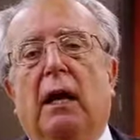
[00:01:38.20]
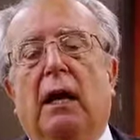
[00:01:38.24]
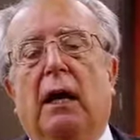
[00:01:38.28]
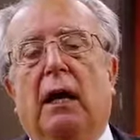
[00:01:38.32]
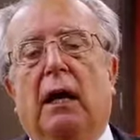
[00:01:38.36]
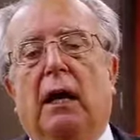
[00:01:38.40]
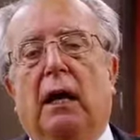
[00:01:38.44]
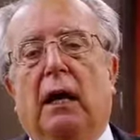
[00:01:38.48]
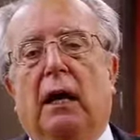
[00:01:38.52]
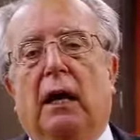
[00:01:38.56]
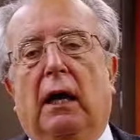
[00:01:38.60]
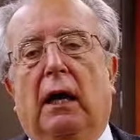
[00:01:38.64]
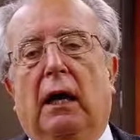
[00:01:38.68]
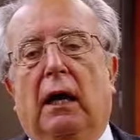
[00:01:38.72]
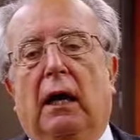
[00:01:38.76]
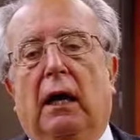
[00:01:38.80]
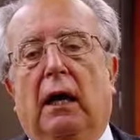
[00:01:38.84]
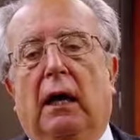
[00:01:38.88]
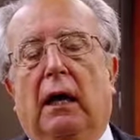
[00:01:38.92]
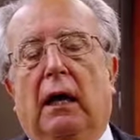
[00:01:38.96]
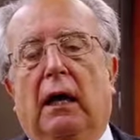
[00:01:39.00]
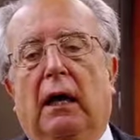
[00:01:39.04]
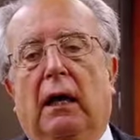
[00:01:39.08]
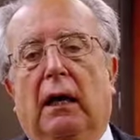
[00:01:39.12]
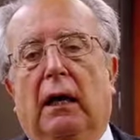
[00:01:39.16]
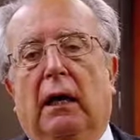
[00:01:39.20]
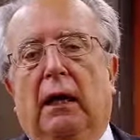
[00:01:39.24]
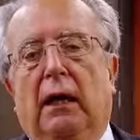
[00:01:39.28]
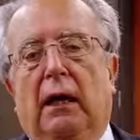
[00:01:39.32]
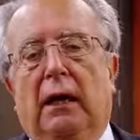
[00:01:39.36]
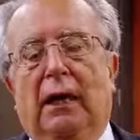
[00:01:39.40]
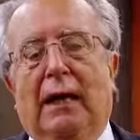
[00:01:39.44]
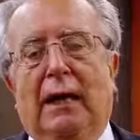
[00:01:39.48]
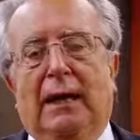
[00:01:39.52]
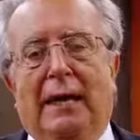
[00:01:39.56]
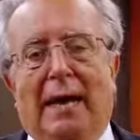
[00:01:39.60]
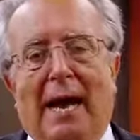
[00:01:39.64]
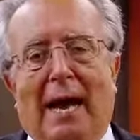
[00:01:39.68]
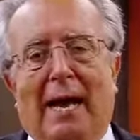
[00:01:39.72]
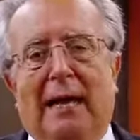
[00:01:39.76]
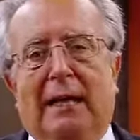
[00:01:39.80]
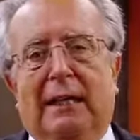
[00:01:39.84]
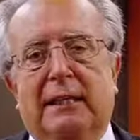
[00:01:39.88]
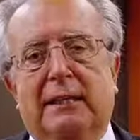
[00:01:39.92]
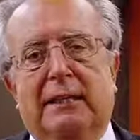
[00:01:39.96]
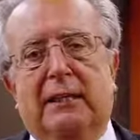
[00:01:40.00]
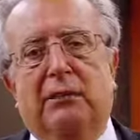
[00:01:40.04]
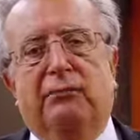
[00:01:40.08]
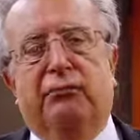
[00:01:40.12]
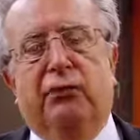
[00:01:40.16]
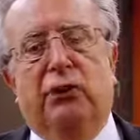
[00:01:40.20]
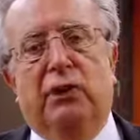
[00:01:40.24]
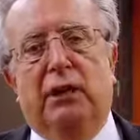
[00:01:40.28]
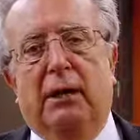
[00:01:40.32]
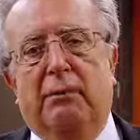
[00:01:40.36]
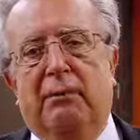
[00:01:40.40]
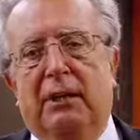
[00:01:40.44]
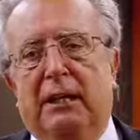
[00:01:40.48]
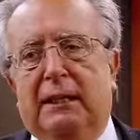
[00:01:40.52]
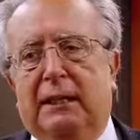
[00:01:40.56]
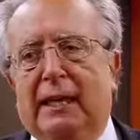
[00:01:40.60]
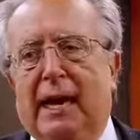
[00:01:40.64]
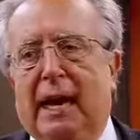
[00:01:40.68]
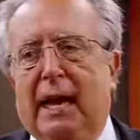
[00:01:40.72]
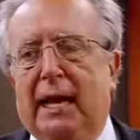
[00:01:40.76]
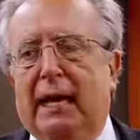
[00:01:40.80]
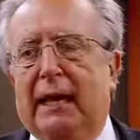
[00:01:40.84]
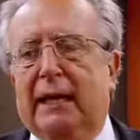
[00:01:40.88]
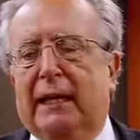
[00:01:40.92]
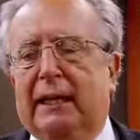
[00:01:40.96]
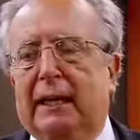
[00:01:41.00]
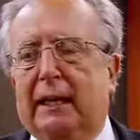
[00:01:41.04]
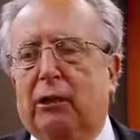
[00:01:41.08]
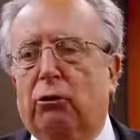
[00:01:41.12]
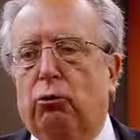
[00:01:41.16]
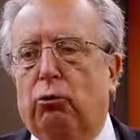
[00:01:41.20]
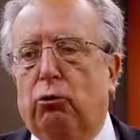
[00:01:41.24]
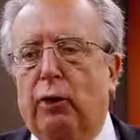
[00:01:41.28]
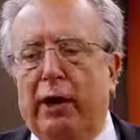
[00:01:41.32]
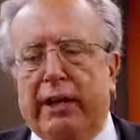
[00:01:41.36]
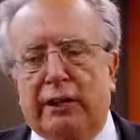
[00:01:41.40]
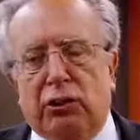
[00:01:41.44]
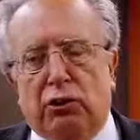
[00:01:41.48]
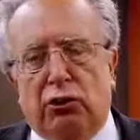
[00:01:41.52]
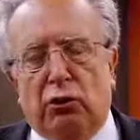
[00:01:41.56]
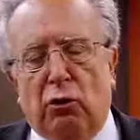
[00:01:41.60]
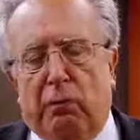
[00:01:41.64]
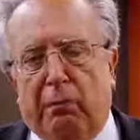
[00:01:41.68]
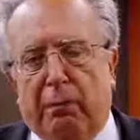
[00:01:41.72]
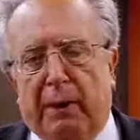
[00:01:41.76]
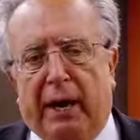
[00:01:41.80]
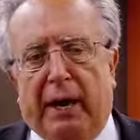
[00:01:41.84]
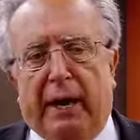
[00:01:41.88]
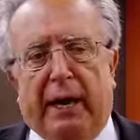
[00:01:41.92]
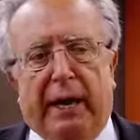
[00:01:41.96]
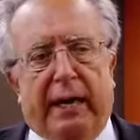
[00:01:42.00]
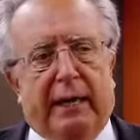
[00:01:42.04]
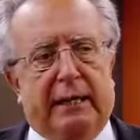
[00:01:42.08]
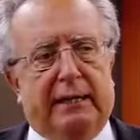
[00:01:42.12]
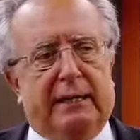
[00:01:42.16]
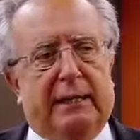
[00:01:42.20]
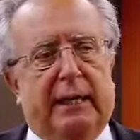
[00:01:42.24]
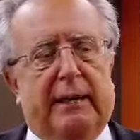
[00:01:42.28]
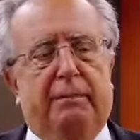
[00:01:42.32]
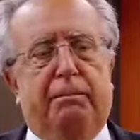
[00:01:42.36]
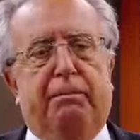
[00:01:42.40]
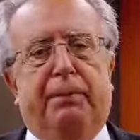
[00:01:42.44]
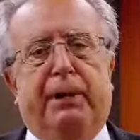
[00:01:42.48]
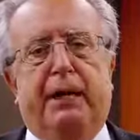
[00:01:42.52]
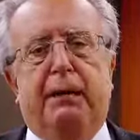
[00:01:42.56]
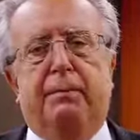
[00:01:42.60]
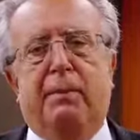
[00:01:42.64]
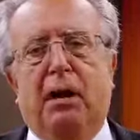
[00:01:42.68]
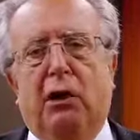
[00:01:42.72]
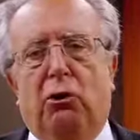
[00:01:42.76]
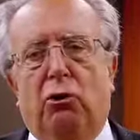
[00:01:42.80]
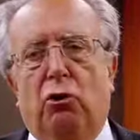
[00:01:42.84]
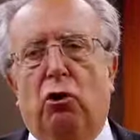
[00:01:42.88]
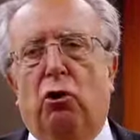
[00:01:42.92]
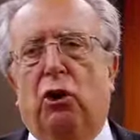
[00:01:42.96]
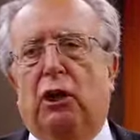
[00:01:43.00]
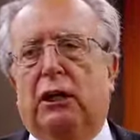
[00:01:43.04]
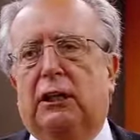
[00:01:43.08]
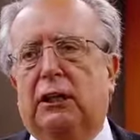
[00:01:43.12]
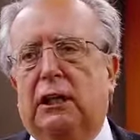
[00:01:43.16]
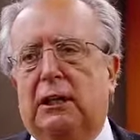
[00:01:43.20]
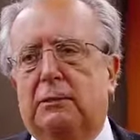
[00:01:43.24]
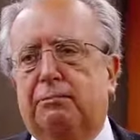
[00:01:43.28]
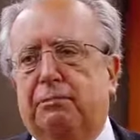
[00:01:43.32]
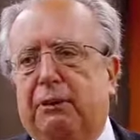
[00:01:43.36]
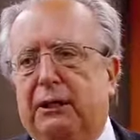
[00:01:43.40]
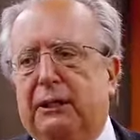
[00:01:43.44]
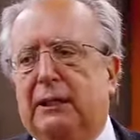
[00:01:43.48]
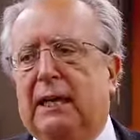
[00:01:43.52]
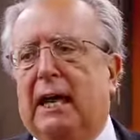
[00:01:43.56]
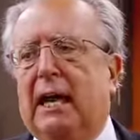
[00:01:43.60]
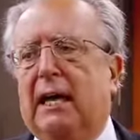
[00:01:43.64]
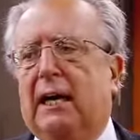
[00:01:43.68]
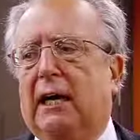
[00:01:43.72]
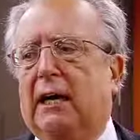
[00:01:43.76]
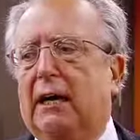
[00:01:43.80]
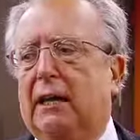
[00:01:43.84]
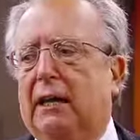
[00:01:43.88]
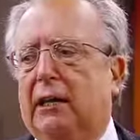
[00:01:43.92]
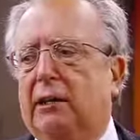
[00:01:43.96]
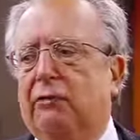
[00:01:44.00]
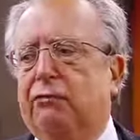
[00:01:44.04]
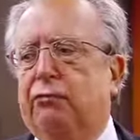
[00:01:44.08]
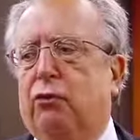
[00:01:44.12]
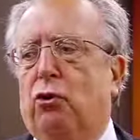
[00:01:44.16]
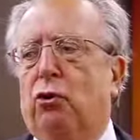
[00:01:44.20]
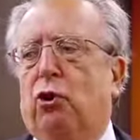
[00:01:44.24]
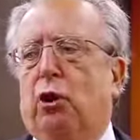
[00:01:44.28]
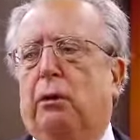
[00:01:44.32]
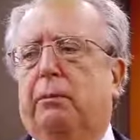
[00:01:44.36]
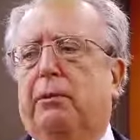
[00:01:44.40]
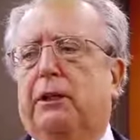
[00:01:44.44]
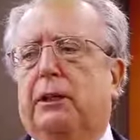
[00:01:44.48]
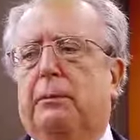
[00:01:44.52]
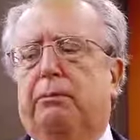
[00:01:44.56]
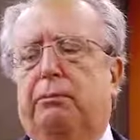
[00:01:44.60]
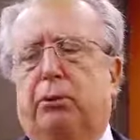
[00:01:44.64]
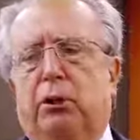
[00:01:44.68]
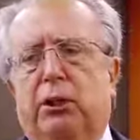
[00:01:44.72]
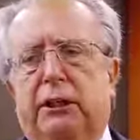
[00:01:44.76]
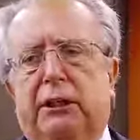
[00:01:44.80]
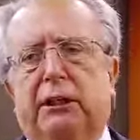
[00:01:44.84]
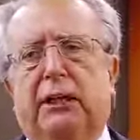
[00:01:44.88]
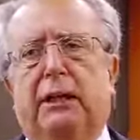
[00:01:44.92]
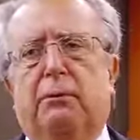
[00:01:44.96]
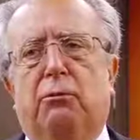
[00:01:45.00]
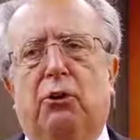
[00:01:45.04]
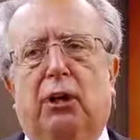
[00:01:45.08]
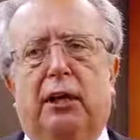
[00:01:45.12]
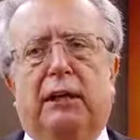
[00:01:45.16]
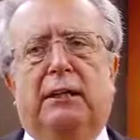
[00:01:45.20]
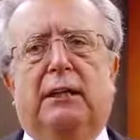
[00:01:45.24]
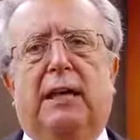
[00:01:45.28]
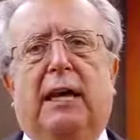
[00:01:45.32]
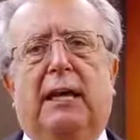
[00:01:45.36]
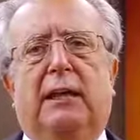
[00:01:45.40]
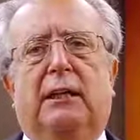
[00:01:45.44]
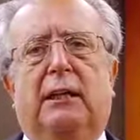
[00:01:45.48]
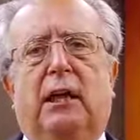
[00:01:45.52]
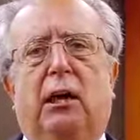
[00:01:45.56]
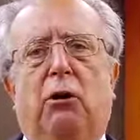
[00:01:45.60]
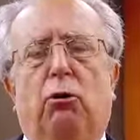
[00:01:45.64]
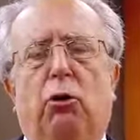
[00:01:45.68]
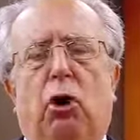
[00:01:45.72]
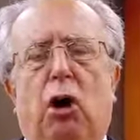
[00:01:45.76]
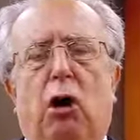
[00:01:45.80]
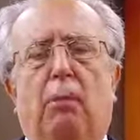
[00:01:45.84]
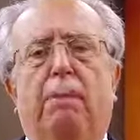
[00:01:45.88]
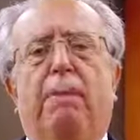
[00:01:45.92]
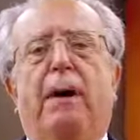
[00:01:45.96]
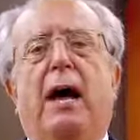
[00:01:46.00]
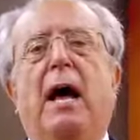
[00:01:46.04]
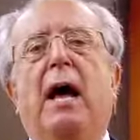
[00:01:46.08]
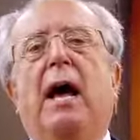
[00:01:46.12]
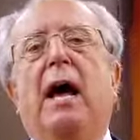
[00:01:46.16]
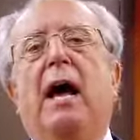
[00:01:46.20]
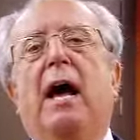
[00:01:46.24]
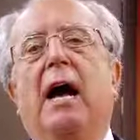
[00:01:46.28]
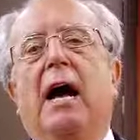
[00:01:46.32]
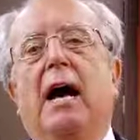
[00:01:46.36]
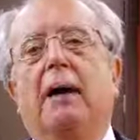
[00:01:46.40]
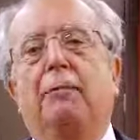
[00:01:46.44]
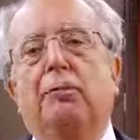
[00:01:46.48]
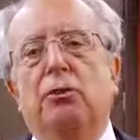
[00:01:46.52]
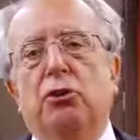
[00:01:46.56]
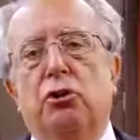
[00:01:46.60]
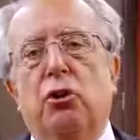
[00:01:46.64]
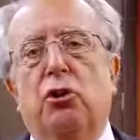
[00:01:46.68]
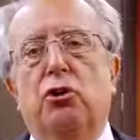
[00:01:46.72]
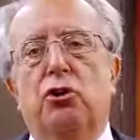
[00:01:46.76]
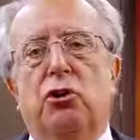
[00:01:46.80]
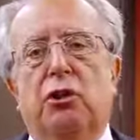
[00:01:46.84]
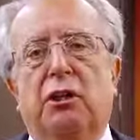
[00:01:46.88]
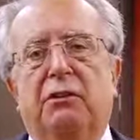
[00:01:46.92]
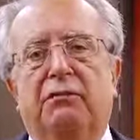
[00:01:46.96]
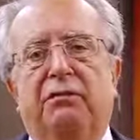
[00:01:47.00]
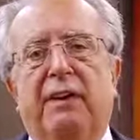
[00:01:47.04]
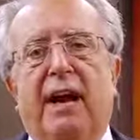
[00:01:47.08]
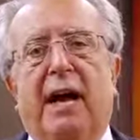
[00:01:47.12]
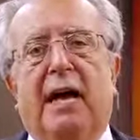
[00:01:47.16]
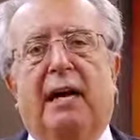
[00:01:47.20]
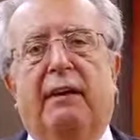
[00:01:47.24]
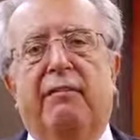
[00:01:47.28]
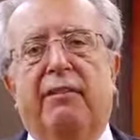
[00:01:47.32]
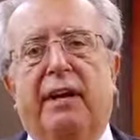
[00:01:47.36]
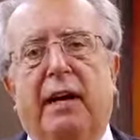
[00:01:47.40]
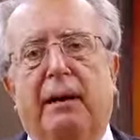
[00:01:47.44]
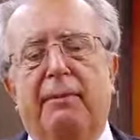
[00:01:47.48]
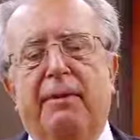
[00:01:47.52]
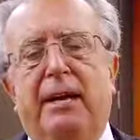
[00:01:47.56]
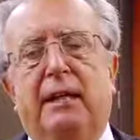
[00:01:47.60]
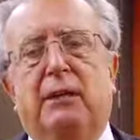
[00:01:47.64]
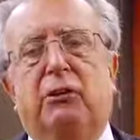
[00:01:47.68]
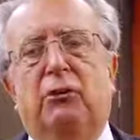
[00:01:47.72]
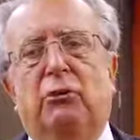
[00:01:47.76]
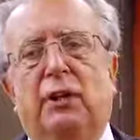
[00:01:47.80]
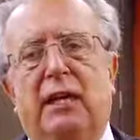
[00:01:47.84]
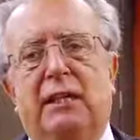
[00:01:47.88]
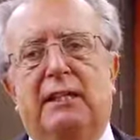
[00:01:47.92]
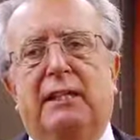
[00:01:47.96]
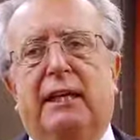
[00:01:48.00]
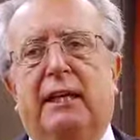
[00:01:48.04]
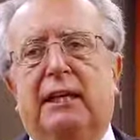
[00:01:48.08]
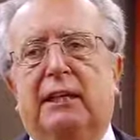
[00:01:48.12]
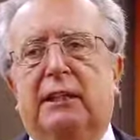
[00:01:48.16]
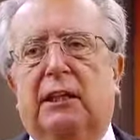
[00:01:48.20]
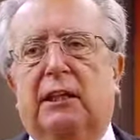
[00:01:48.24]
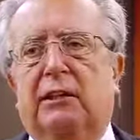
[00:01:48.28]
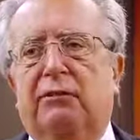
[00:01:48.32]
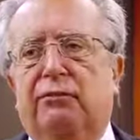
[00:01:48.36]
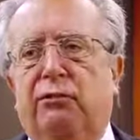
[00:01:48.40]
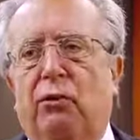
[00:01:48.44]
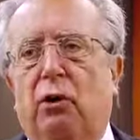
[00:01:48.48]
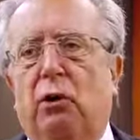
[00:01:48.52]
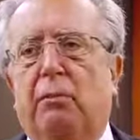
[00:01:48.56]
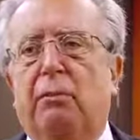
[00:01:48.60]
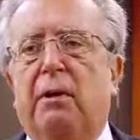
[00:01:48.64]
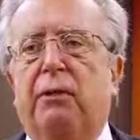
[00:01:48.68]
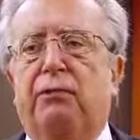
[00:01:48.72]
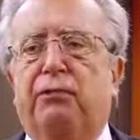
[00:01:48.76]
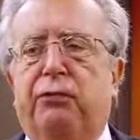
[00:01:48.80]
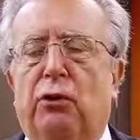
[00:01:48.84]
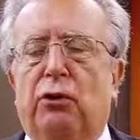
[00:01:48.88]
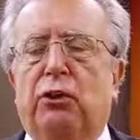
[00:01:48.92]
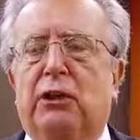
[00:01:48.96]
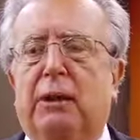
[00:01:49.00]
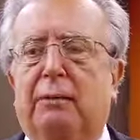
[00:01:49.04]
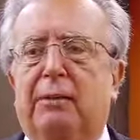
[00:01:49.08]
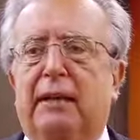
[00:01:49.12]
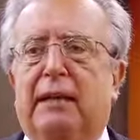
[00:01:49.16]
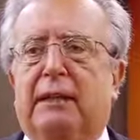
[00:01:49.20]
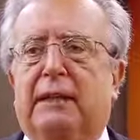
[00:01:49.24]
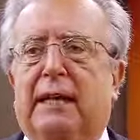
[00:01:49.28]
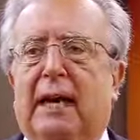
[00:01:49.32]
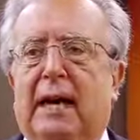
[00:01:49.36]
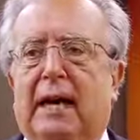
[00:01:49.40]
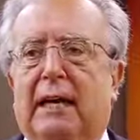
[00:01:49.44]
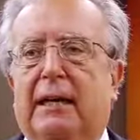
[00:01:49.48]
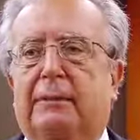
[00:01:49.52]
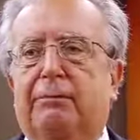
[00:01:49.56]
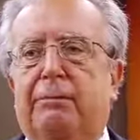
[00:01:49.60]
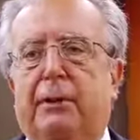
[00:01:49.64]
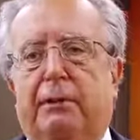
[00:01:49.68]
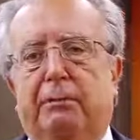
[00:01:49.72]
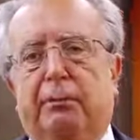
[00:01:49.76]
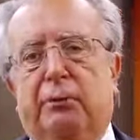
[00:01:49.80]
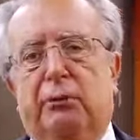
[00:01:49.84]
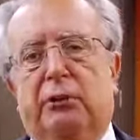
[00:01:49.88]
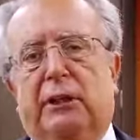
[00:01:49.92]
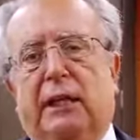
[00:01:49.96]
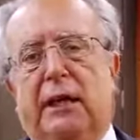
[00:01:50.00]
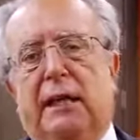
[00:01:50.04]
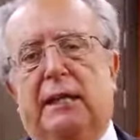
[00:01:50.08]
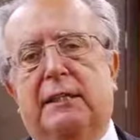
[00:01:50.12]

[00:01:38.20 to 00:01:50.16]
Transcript: l'analisi fondamentale che questo Paese, prima ancora di aspettare le riforme di politica monetaria dell'Europa, ha bisogno di fare veramente una serie di riforme fondamentali per poter